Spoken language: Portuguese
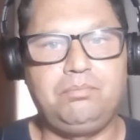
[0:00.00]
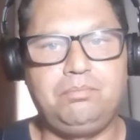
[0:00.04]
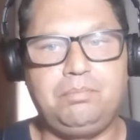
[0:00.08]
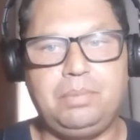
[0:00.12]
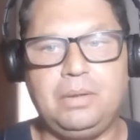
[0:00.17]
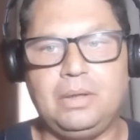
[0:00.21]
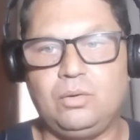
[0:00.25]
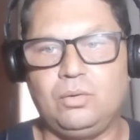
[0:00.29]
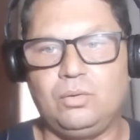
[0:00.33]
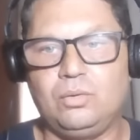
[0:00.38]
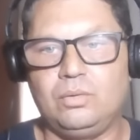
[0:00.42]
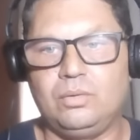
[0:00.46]

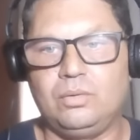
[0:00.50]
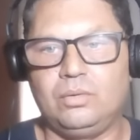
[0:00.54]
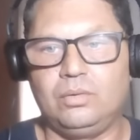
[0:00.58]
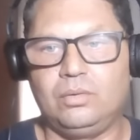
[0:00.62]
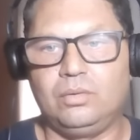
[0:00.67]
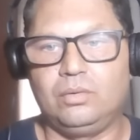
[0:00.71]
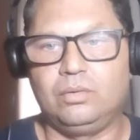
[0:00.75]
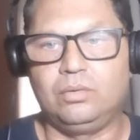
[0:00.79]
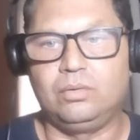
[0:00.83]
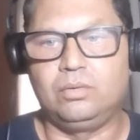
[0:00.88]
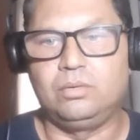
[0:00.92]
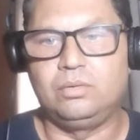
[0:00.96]

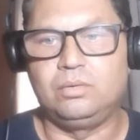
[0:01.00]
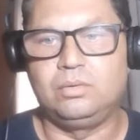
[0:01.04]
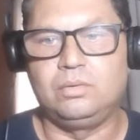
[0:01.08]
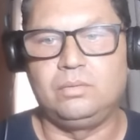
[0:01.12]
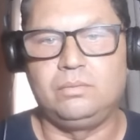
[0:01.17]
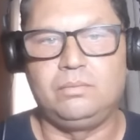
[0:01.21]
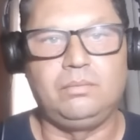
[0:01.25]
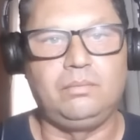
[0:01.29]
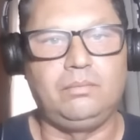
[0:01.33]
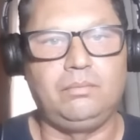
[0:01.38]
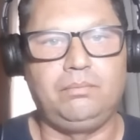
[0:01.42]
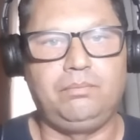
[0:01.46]
pelo,
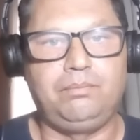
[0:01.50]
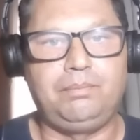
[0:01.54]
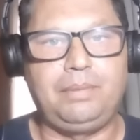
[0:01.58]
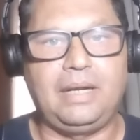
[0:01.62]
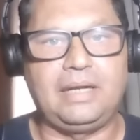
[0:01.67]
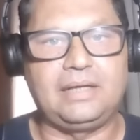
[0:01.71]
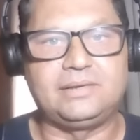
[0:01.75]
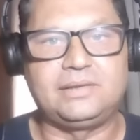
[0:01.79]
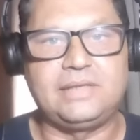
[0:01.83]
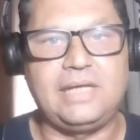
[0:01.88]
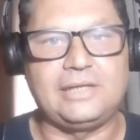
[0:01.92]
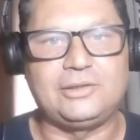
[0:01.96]

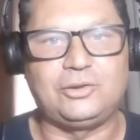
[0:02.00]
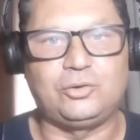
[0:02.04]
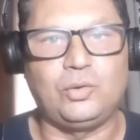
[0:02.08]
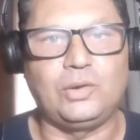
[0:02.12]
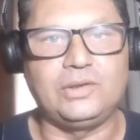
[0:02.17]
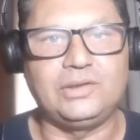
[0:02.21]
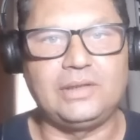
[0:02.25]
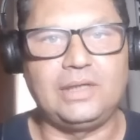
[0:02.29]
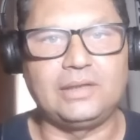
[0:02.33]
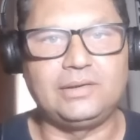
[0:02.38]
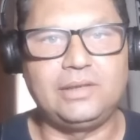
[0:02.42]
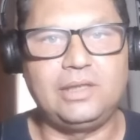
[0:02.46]
pelas
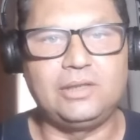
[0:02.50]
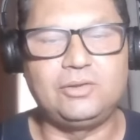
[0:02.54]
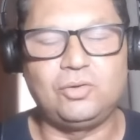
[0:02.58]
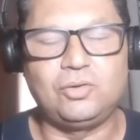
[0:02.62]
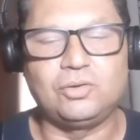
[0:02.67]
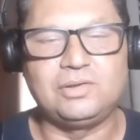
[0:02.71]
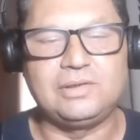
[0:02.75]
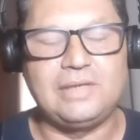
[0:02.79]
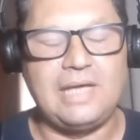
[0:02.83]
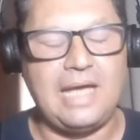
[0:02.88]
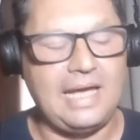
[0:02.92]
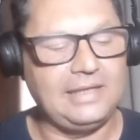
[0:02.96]
reações nas redes
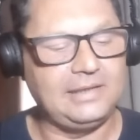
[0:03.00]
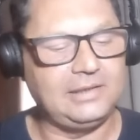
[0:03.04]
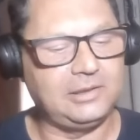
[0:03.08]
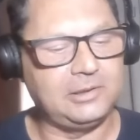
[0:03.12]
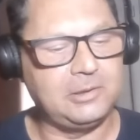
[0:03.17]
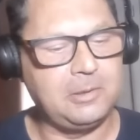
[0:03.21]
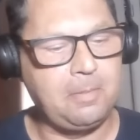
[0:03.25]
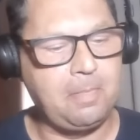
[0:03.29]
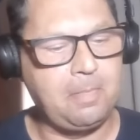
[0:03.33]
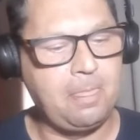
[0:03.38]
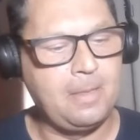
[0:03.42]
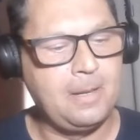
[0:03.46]

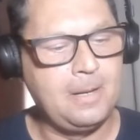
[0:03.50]
sociais,